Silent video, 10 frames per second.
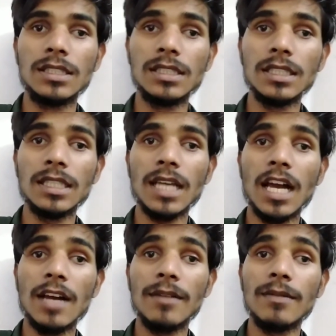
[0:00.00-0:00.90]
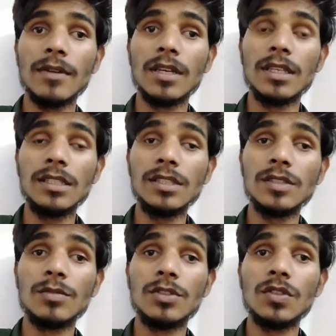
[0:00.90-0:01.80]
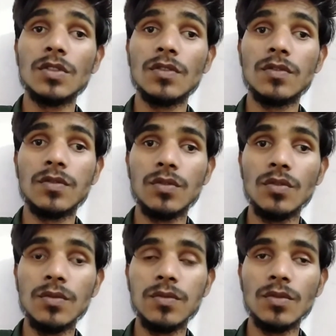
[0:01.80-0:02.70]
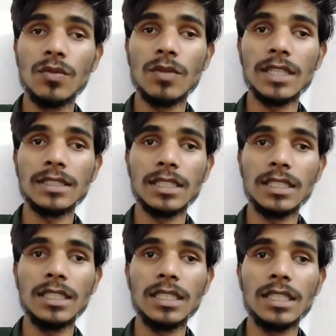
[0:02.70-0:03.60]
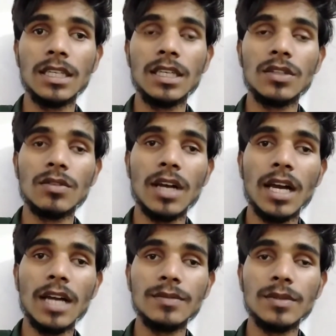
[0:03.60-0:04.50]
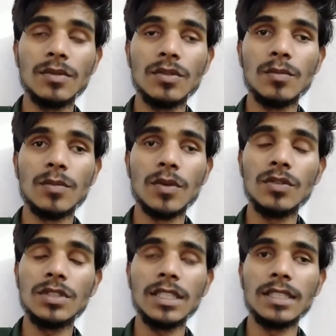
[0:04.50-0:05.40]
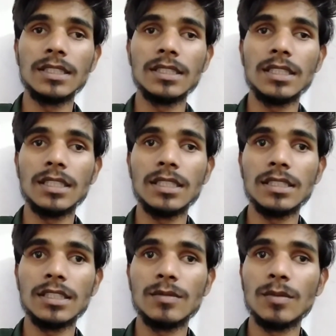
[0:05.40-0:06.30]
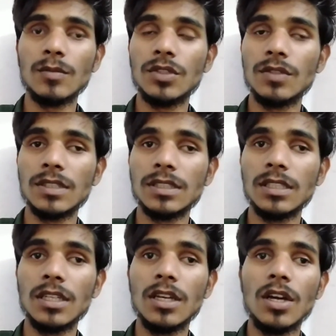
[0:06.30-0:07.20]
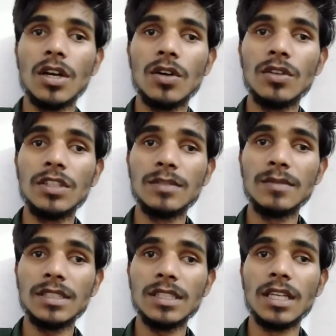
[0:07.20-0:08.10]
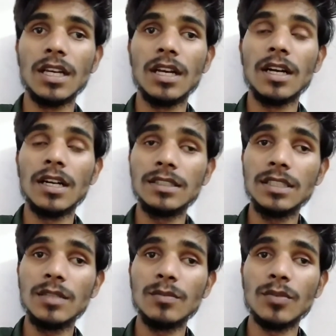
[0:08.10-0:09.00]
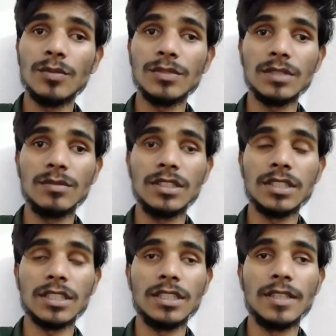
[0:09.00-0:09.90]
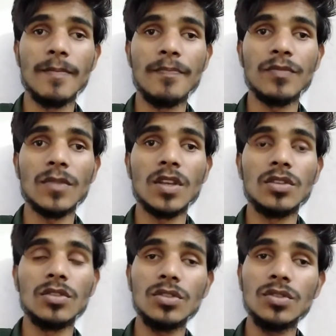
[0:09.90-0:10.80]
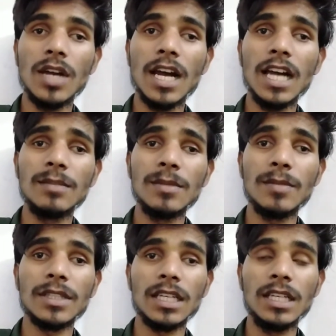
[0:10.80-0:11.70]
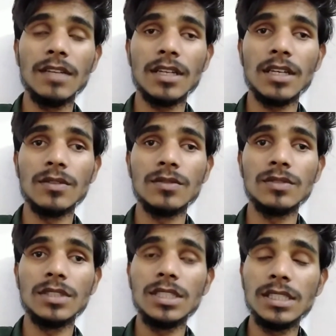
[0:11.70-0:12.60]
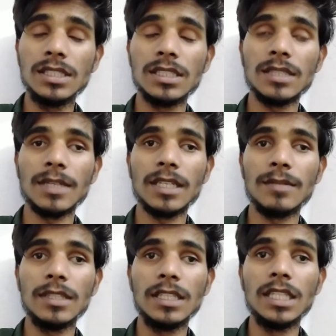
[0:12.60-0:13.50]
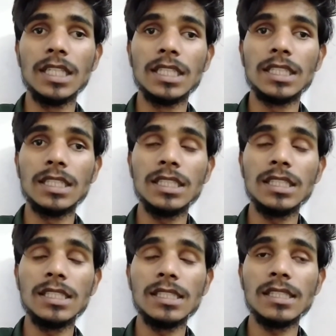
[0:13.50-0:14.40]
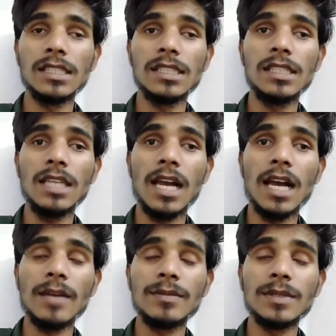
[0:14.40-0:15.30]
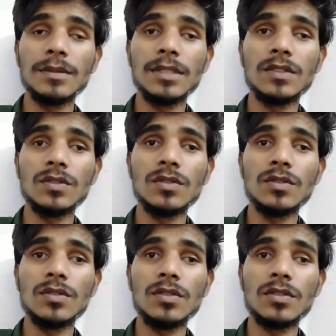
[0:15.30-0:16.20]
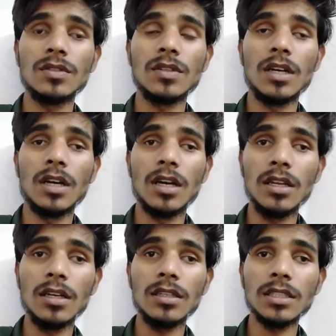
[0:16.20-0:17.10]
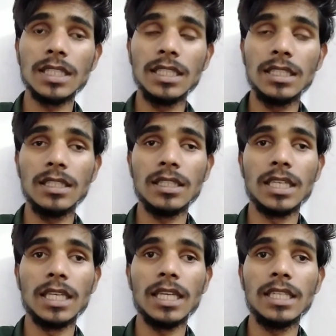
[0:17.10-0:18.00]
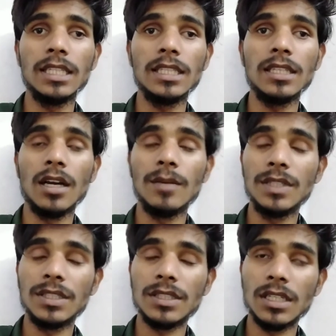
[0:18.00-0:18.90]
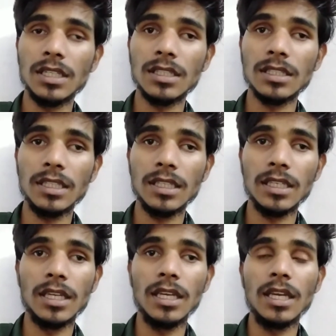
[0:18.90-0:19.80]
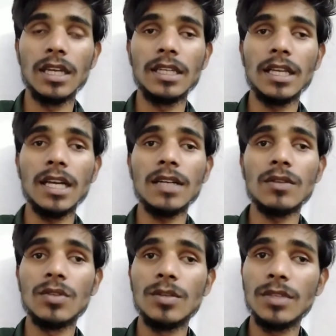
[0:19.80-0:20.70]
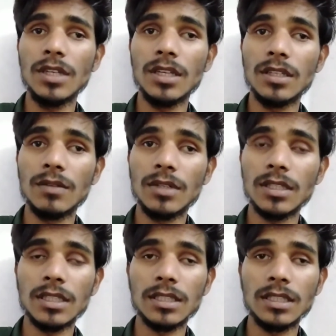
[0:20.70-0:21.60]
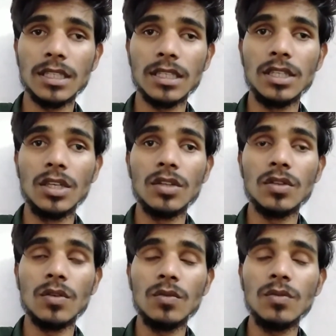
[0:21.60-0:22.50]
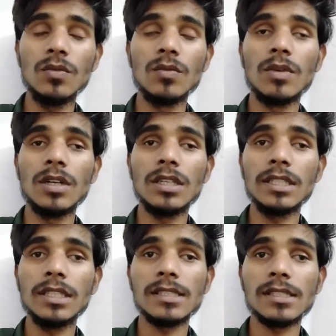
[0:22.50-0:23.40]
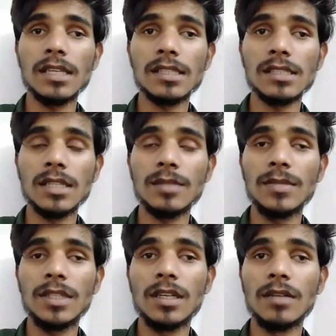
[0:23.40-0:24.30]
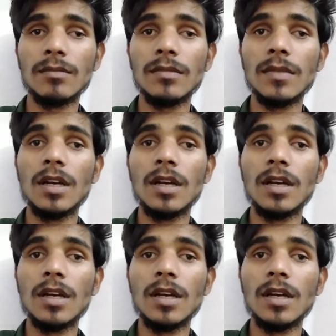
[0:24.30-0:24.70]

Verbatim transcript: जिससे कि आप इस वीडियो को फुल फुल वॉच करेंगे तो आप सभी को बहुत ही अच्छी तरीके से इसमें मोटिवेशन और इसमें से अच्छी इंफॉर्मेशन मिल सकती है तो दोस्तों आज मैं बताने वाला हूँ इस चीज़ के बारे में कि जिससे कि आप सभी का जो अलग अलग थिंकिंग है यानी कि हम स्टडी करते हैं या कोई भी अदर वर्क करते हैं तो उन वर्क के साथ साथ में हम